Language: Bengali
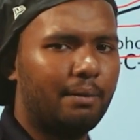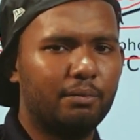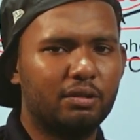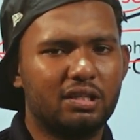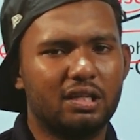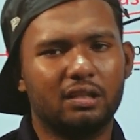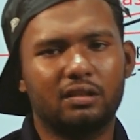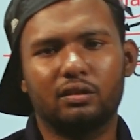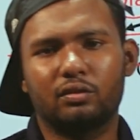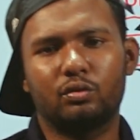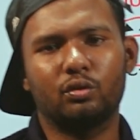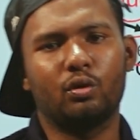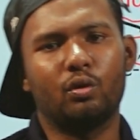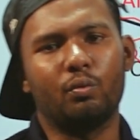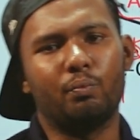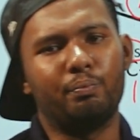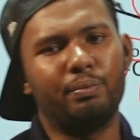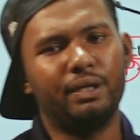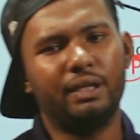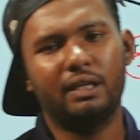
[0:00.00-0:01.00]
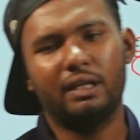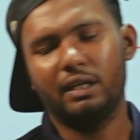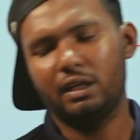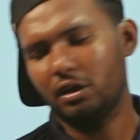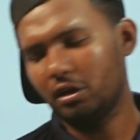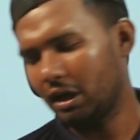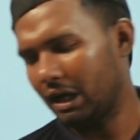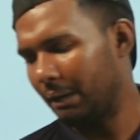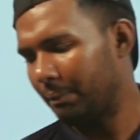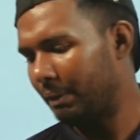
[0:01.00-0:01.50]
নামের সাথে তো
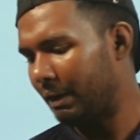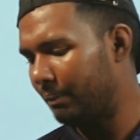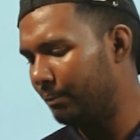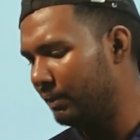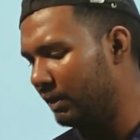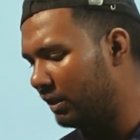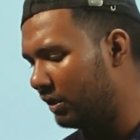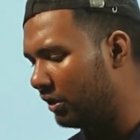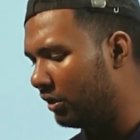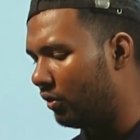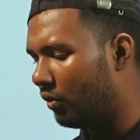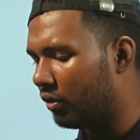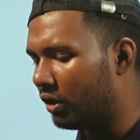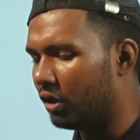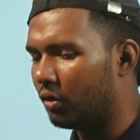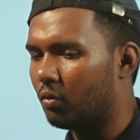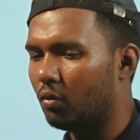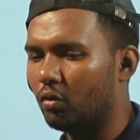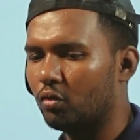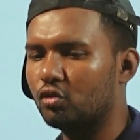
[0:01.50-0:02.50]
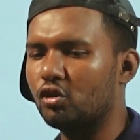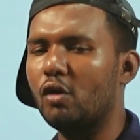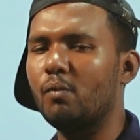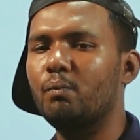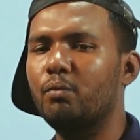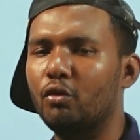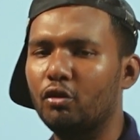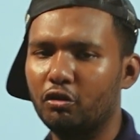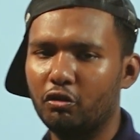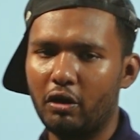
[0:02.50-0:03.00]
বিক্রিয়া বা বিক্রিয়কের কোনো
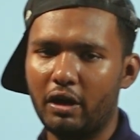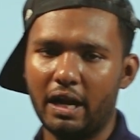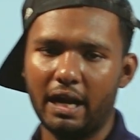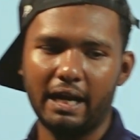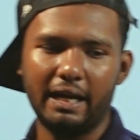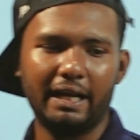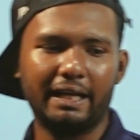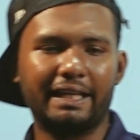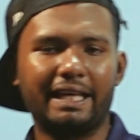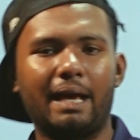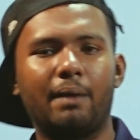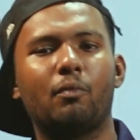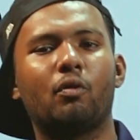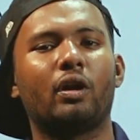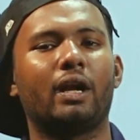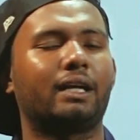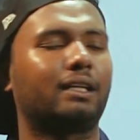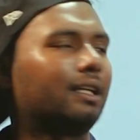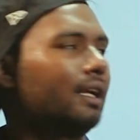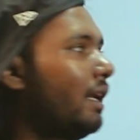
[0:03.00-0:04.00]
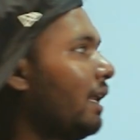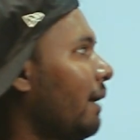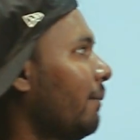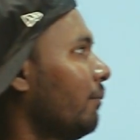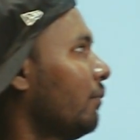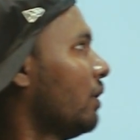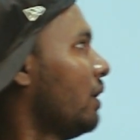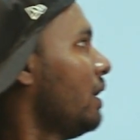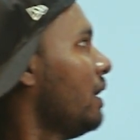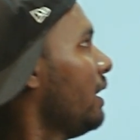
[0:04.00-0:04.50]
সম্পর্কই না এটা কেমন একটা নাম
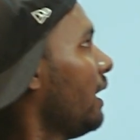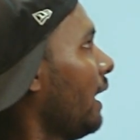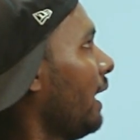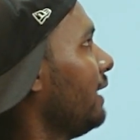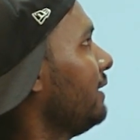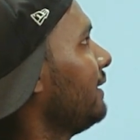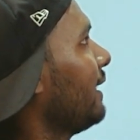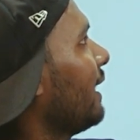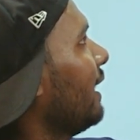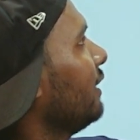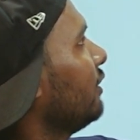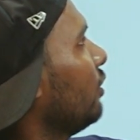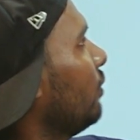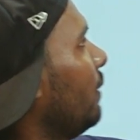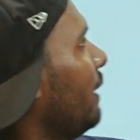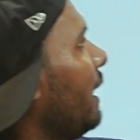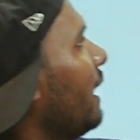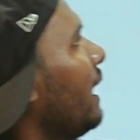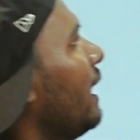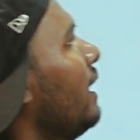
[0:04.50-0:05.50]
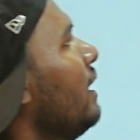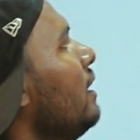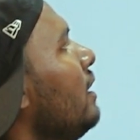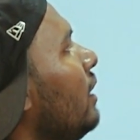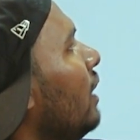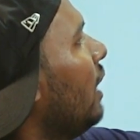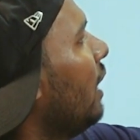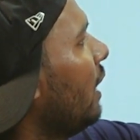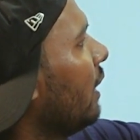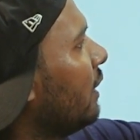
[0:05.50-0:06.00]
এই জায়গায় তো ভাইয়া
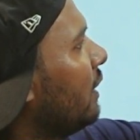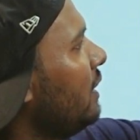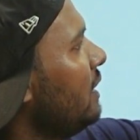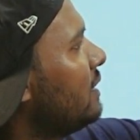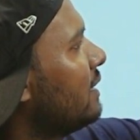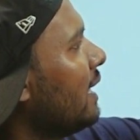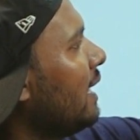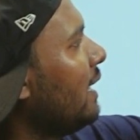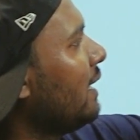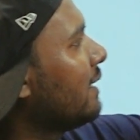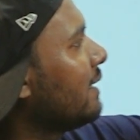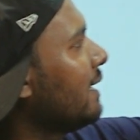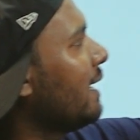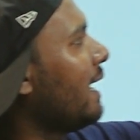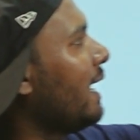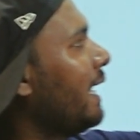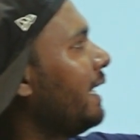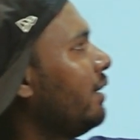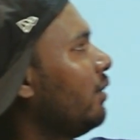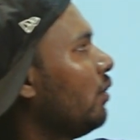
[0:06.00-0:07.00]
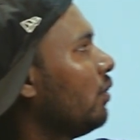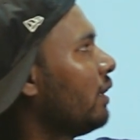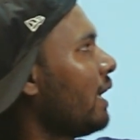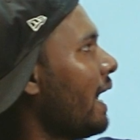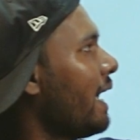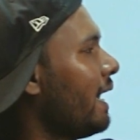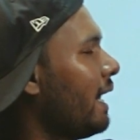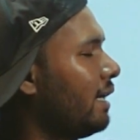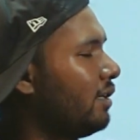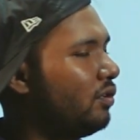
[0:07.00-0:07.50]
ডিহাইড ও
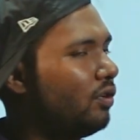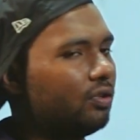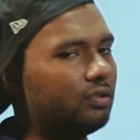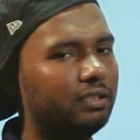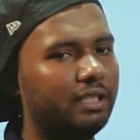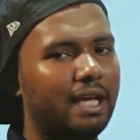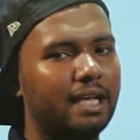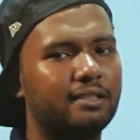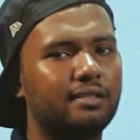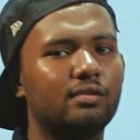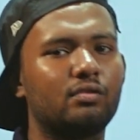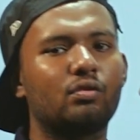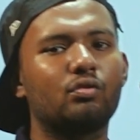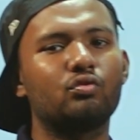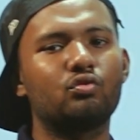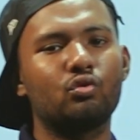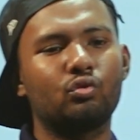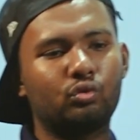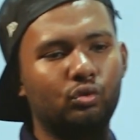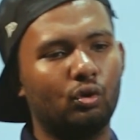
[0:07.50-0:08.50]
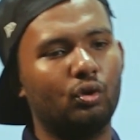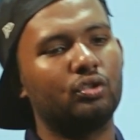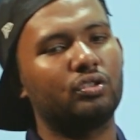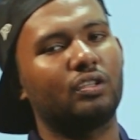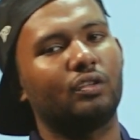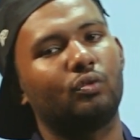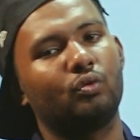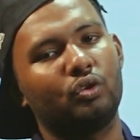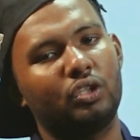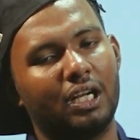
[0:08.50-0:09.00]
ডাইহাইড্রক্সি অ্যাসিটন যুক্ত
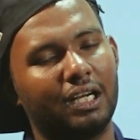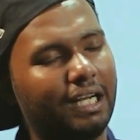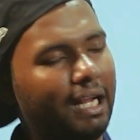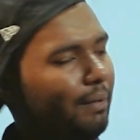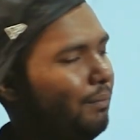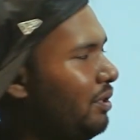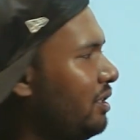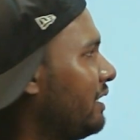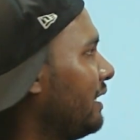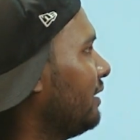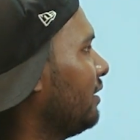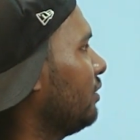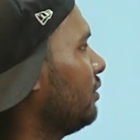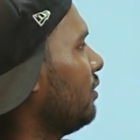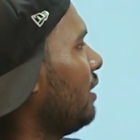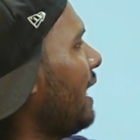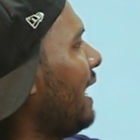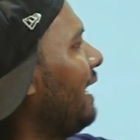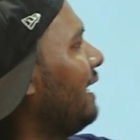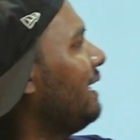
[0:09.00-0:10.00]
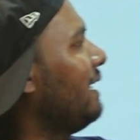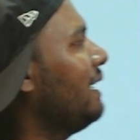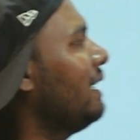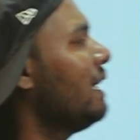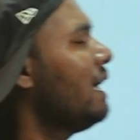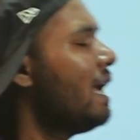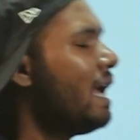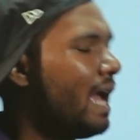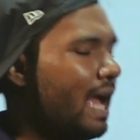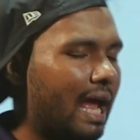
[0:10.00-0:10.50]
হয়েছে দুইটার নামের সাথে তো অ্যালডি
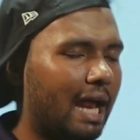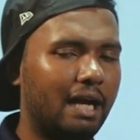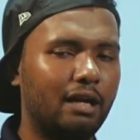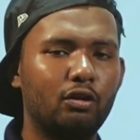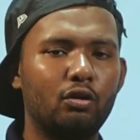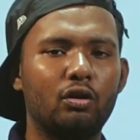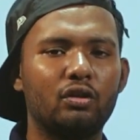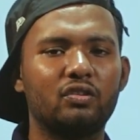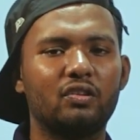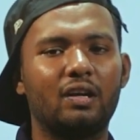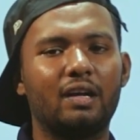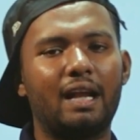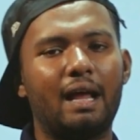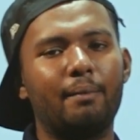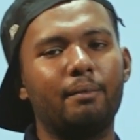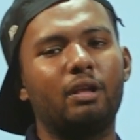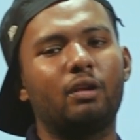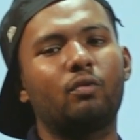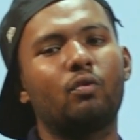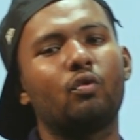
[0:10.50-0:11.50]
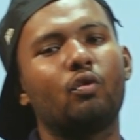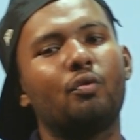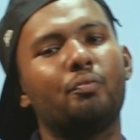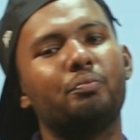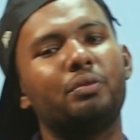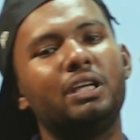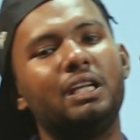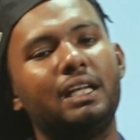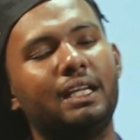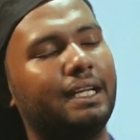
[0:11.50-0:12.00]
অ্যালডোজের নামের কোনো
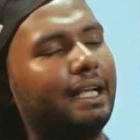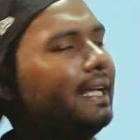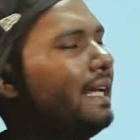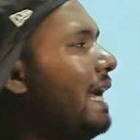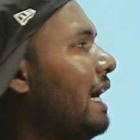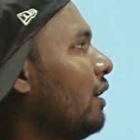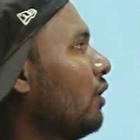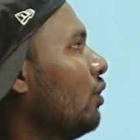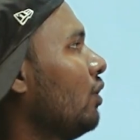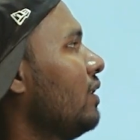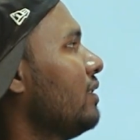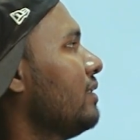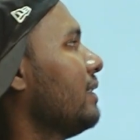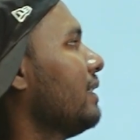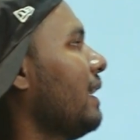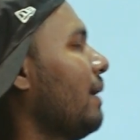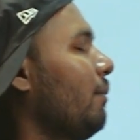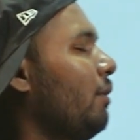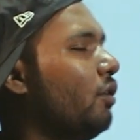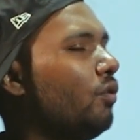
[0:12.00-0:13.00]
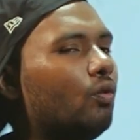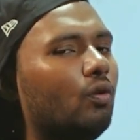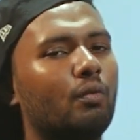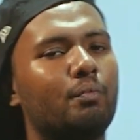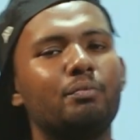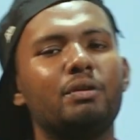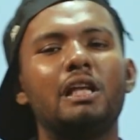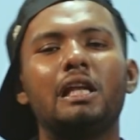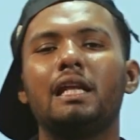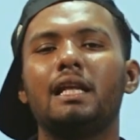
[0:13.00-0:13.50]
মিলই নাই অ্যালডোলেজের নামের কোনো
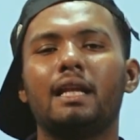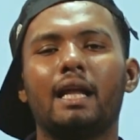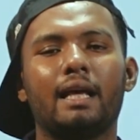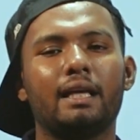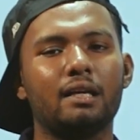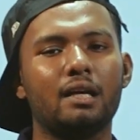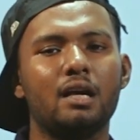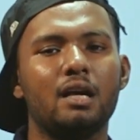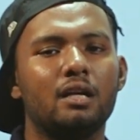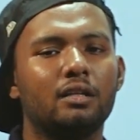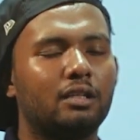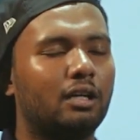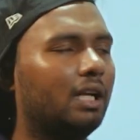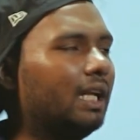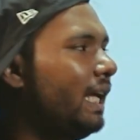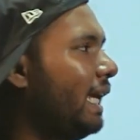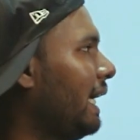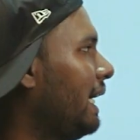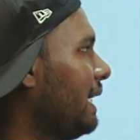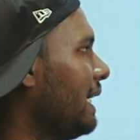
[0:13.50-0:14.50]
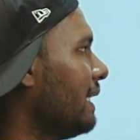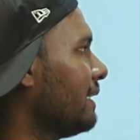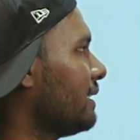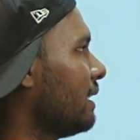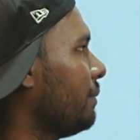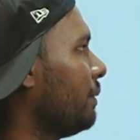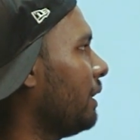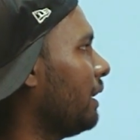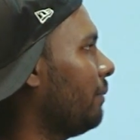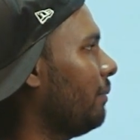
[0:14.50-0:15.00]
মিলই নাই তাহলে এই
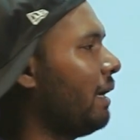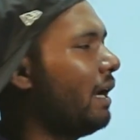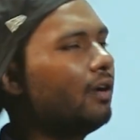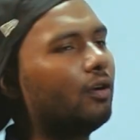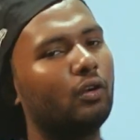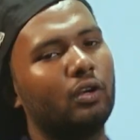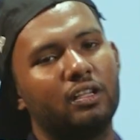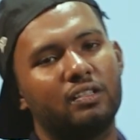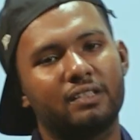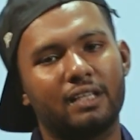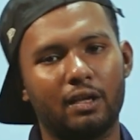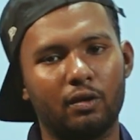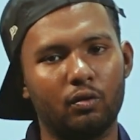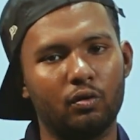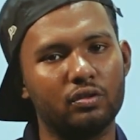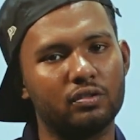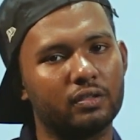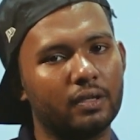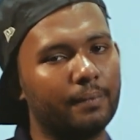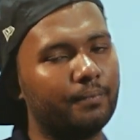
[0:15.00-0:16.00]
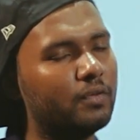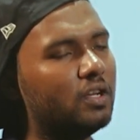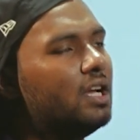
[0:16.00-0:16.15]
এনজাইমের নাম অ্যালডোলেস কেন হয়েছে